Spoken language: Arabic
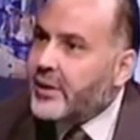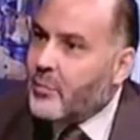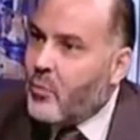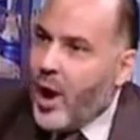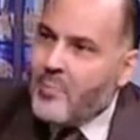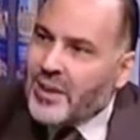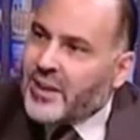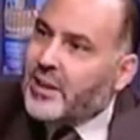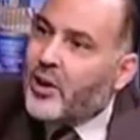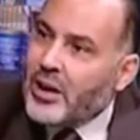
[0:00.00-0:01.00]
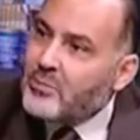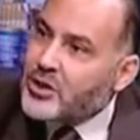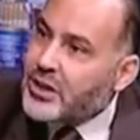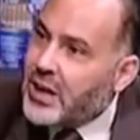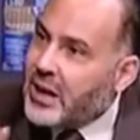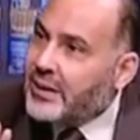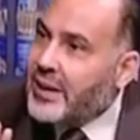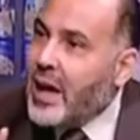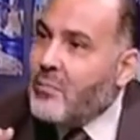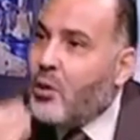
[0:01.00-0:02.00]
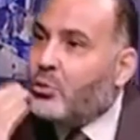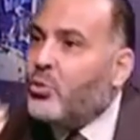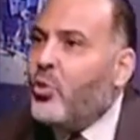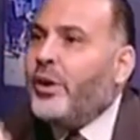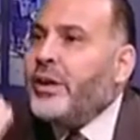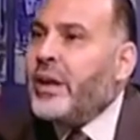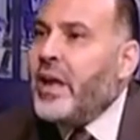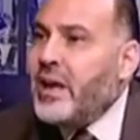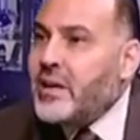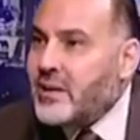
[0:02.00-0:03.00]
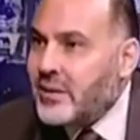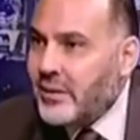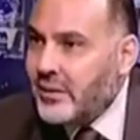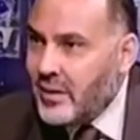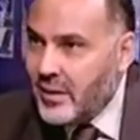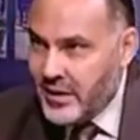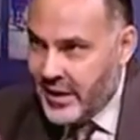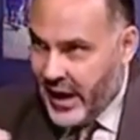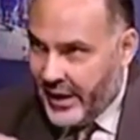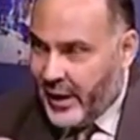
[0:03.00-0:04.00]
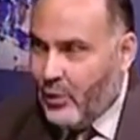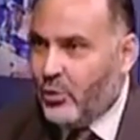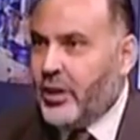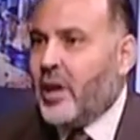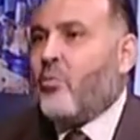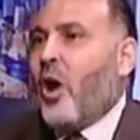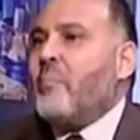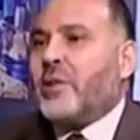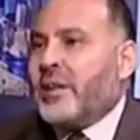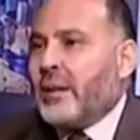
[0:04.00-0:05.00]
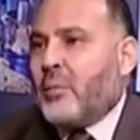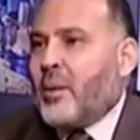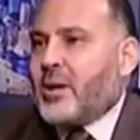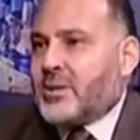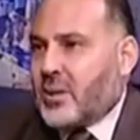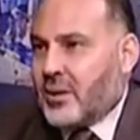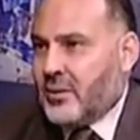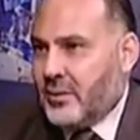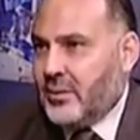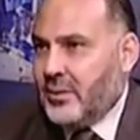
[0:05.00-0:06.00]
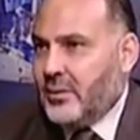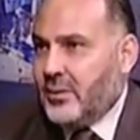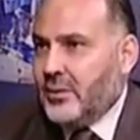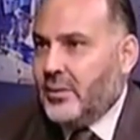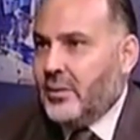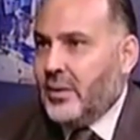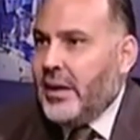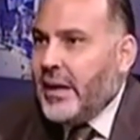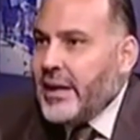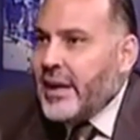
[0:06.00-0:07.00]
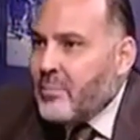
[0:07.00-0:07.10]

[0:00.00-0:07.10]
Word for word: طب محمد كده ولا مش كده ده موضوع الهي يعني انا لو قلت لك محمد كده ابقى بهزر ايه اللي